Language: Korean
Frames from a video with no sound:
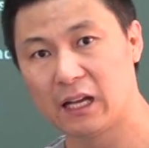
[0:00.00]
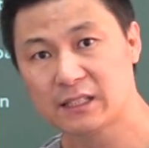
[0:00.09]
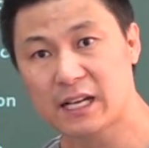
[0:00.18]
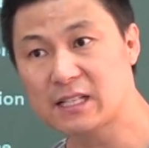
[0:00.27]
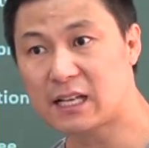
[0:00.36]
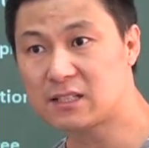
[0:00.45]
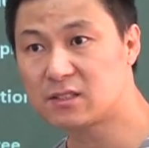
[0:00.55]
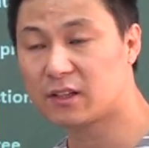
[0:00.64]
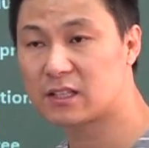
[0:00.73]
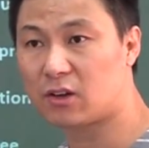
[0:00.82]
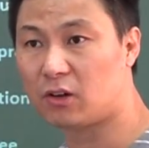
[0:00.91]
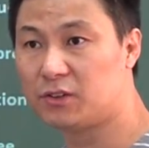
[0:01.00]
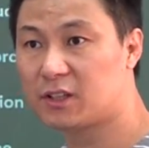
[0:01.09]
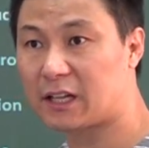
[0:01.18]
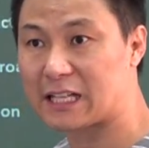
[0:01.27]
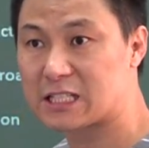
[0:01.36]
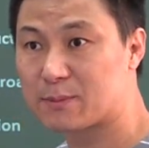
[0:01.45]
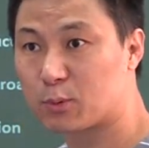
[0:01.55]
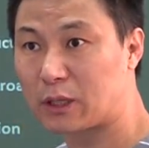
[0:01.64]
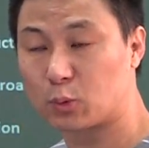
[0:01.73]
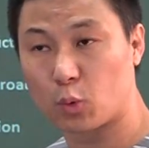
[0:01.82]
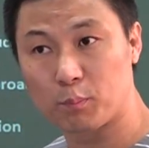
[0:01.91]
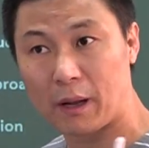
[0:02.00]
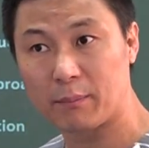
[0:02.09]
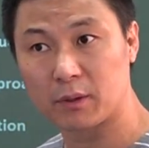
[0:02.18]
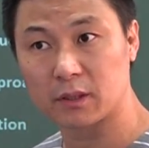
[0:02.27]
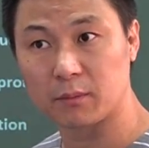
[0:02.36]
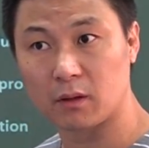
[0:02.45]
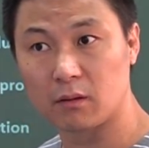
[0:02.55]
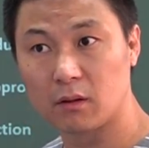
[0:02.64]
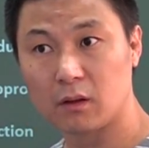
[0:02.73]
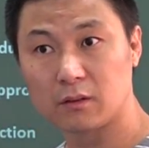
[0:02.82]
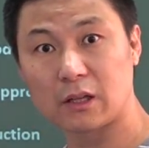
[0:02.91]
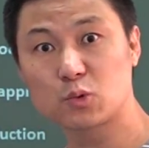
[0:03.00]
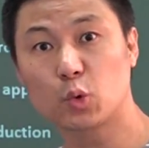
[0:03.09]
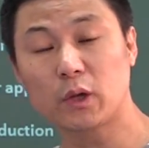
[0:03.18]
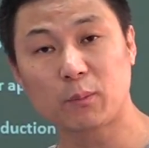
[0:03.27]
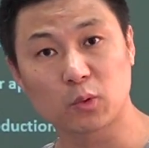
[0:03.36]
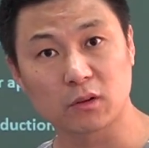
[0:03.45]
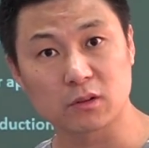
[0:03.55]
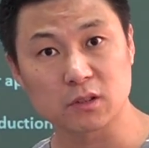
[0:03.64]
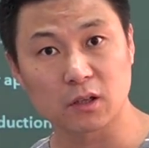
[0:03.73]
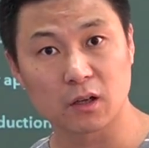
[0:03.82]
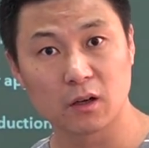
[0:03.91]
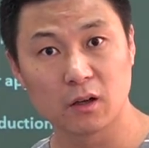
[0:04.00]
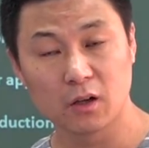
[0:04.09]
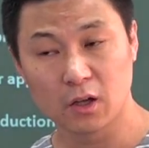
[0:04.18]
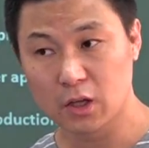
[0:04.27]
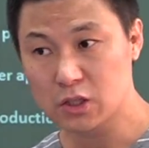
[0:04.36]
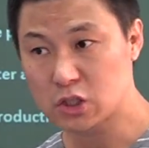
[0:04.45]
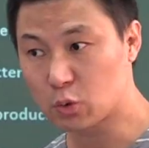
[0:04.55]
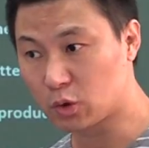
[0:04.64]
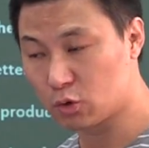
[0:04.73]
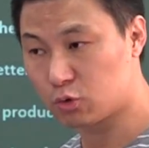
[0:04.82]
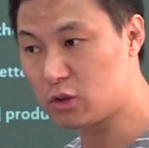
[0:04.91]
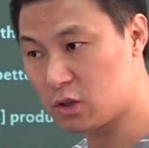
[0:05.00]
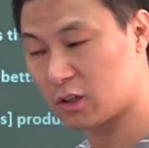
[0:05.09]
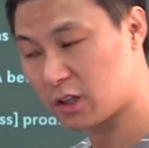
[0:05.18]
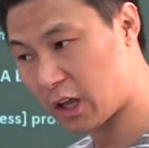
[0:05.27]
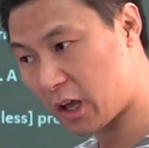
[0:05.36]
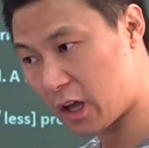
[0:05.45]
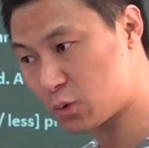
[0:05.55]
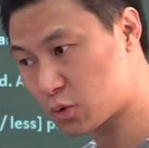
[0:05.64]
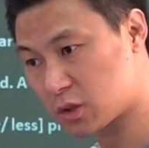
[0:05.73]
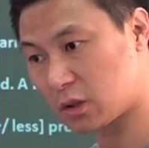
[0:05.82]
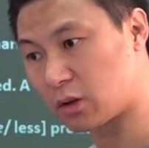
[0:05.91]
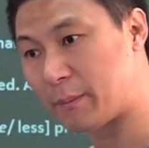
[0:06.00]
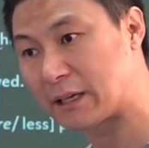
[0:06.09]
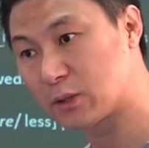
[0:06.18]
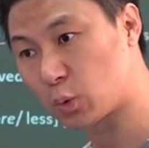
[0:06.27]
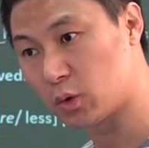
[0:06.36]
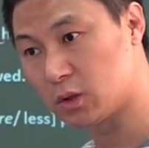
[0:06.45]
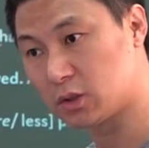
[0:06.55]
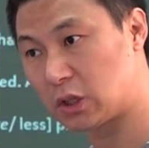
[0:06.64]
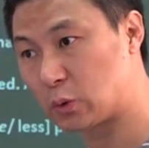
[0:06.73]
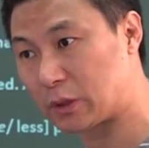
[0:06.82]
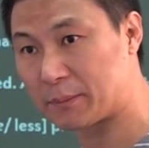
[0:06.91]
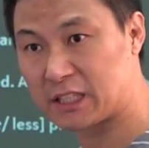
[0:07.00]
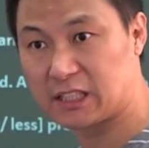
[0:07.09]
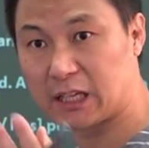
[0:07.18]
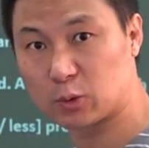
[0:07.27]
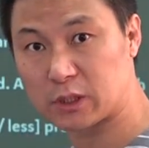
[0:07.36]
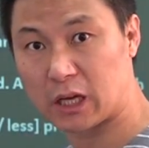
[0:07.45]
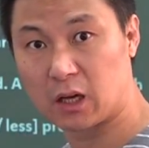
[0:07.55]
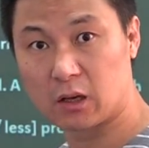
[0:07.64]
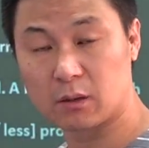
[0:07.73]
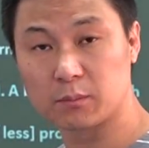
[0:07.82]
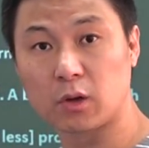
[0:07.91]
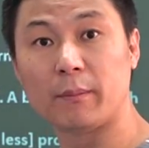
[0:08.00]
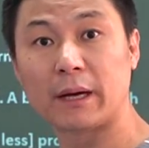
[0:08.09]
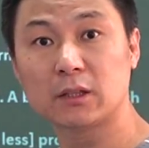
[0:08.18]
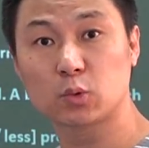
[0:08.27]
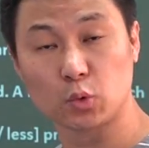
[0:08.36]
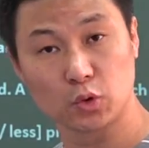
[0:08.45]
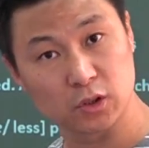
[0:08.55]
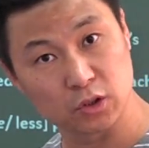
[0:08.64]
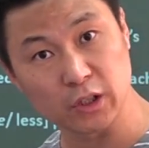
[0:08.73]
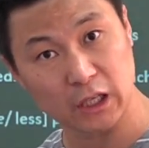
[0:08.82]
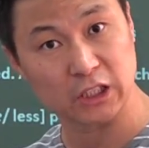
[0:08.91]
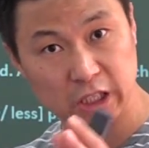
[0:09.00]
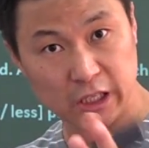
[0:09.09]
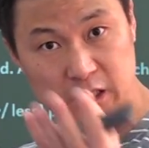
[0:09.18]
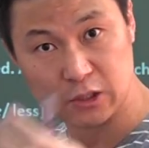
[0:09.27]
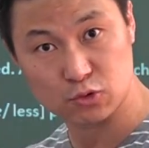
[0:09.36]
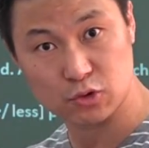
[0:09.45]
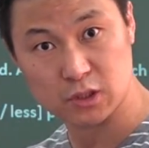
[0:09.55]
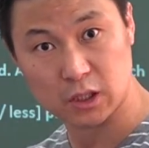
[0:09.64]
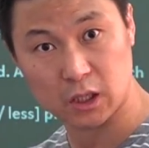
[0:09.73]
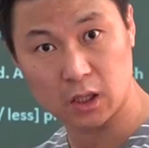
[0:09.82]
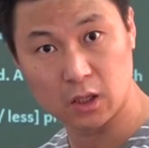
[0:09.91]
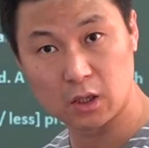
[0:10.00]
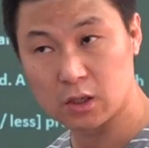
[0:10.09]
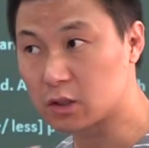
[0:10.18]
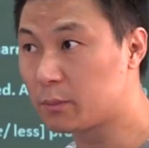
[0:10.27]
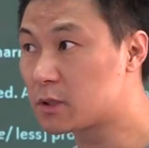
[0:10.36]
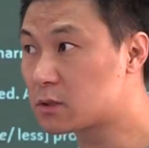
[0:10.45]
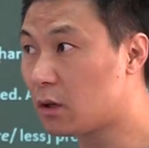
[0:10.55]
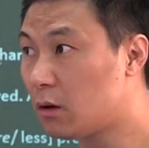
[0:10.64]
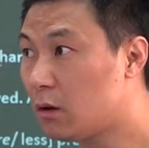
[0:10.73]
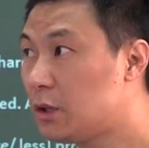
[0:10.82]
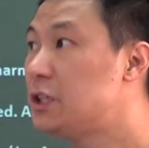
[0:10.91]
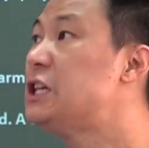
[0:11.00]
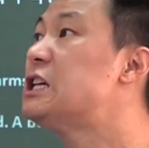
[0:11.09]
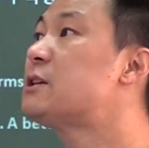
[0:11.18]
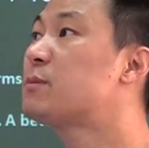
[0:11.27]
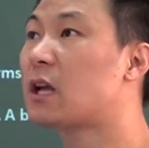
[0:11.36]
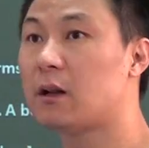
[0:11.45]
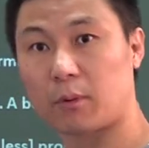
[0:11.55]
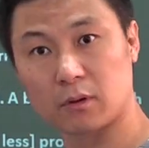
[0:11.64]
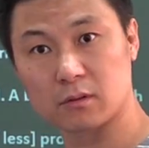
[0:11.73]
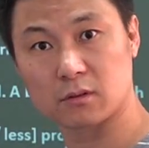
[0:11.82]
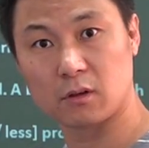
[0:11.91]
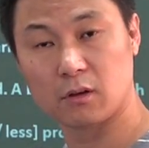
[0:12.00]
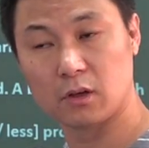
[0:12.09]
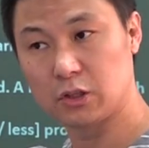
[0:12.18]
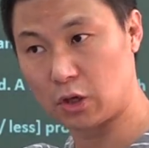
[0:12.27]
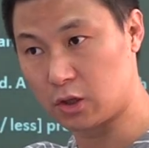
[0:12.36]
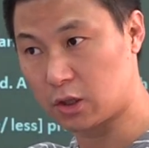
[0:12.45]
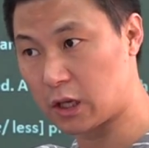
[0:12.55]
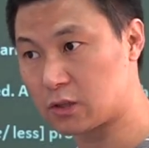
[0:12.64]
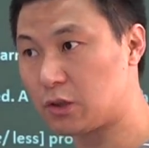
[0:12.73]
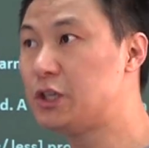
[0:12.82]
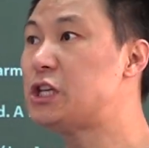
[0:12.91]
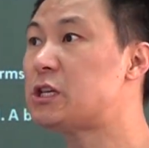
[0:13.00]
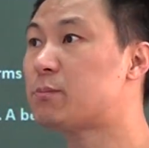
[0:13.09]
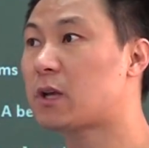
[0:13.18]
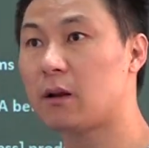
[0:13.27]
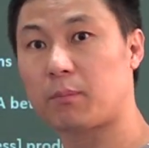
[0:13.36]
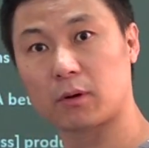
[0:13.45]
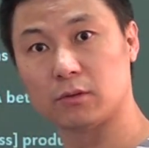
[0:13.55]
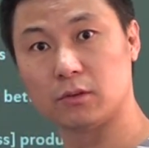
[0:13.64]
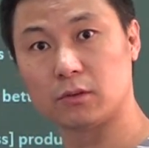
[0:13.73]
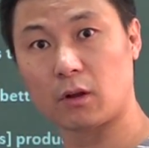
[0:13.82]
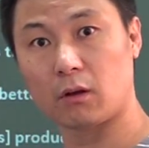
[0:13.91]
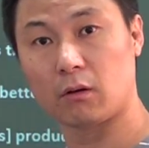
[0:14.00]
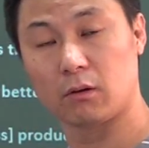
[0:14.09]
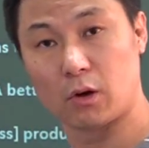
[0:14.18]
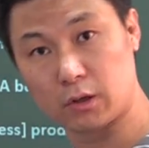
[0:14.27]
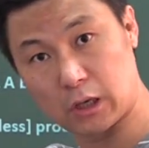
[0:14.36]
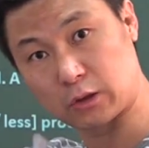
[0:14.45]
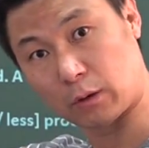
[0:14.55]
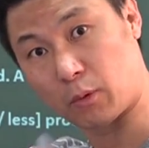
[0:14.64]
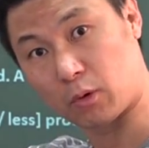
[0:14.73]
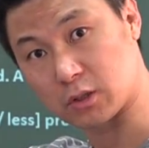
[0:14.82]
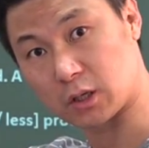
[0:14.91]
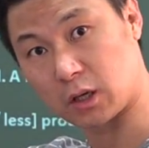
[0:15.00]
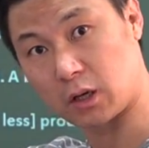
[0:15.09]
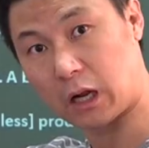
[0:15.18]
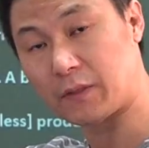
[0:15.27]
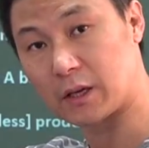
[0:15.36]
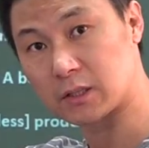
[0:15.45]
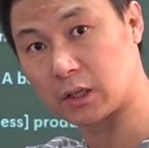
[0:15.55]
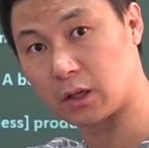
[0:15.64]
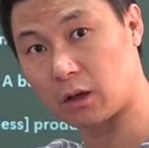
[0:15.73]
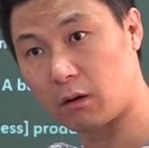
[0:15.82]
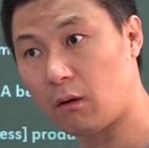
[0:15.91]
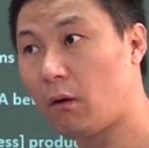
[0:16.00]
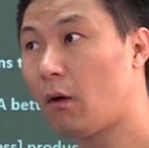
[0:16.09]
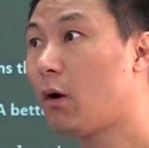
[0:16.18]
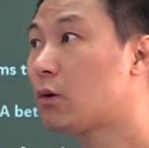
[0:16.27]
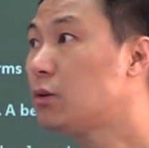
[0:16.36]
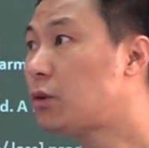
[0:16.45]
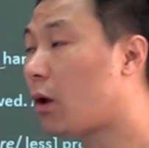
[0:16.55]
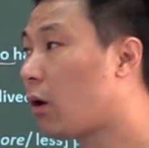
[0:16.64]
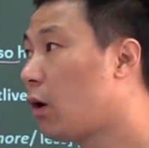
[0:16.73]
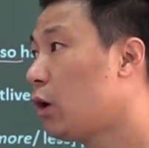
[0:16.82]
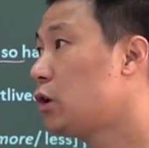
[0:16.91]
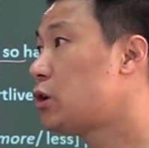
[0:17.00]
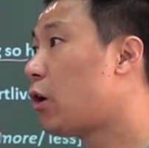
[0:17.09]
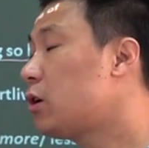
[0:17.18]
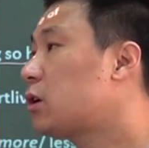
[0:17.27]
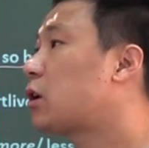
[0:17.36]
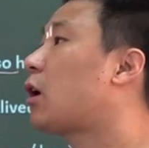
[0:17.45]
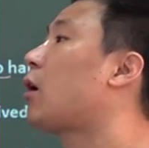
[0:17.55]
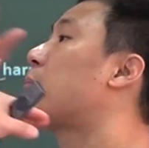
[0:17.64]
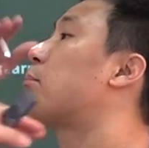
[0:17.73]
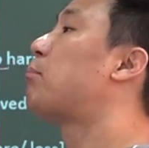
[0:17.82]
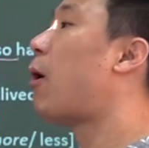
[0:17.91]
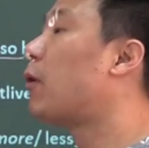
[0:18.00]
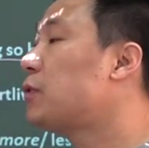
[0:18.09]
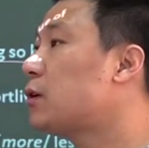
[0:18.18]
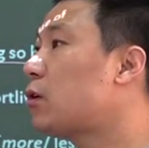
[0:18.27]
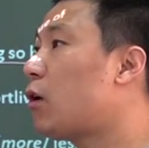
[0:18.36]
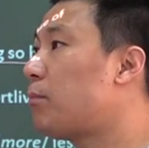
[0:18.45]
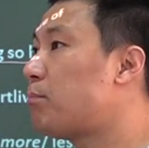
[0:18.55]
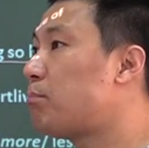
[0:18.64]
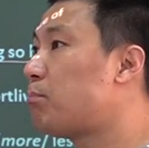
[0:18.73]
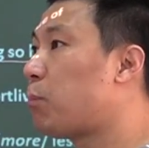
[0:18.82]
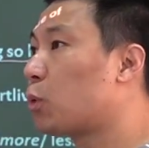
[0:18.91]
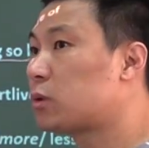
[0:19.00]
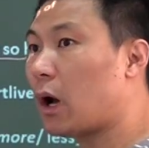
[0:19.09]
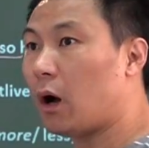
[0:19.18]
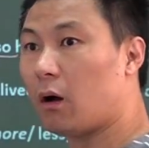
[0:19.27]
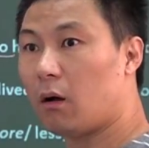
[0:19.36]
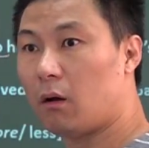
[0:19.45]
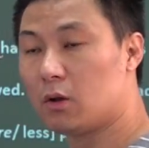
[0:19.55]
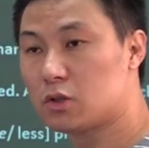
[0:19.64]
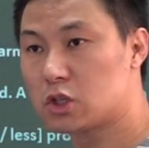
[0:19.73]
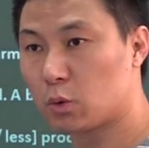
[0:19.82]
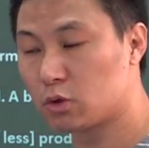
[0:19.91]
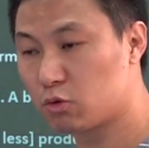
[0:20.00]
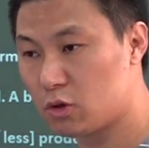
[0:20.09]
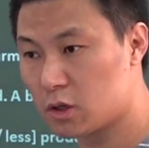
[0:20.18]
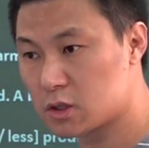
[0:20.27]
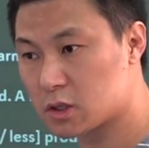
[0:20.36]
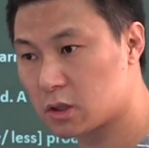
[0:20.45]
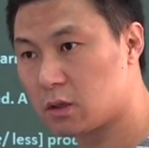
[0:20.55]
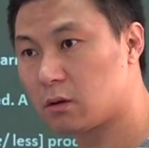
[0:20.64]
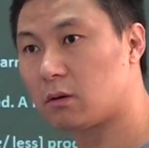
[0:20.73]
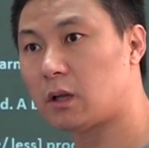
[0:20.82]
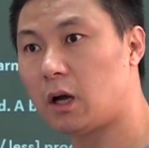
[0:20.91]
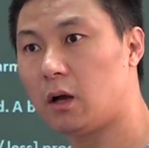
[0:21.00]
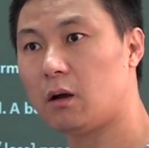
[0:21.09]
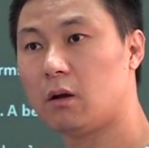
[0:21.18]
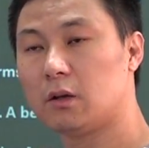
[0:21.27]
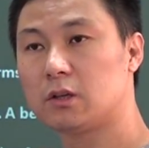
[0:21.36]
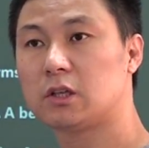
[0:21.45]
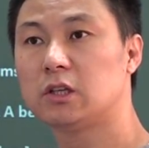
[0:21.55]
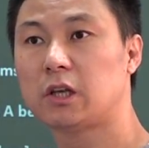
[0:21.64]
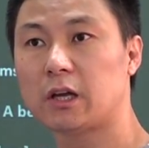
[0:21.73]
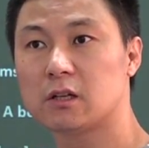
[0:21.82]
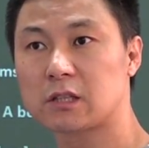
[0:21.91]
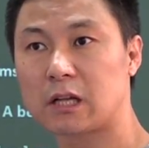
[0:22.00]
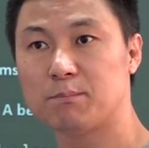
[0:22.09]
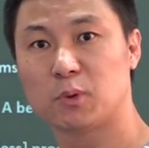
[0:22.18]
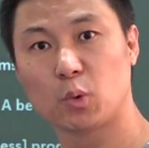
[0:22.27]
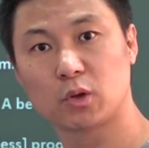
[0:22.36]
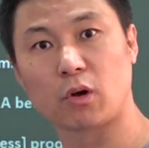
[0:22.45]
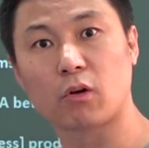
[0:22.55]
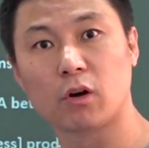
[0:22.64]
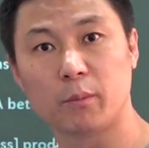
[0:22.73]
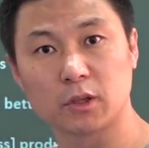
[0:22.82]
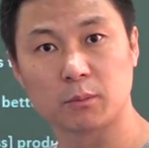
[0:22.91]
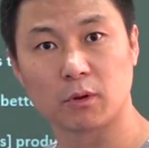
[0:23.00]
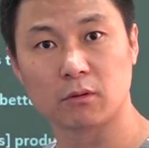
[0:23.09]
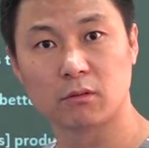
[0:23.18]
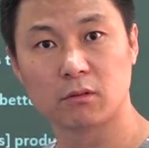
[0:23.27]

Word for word: 생산성에서 얻는 가치보다 높아버리면 난 손해보는 거잖아 직원을 훈련을 계속 시켜 더 많은 돈을 들이고 그다음 기계도 사 그럼 더 많은 돈을 들여야 기계를 살 수 있잖아 그러면서 20개를 벌었어 10개에서 20개를 벌었는데 10개를 더 번 거잖아 한 달 사이에 근데 10개 번 것보다 직원 훈련시키거나 기계를 산 비용이 더 커버리면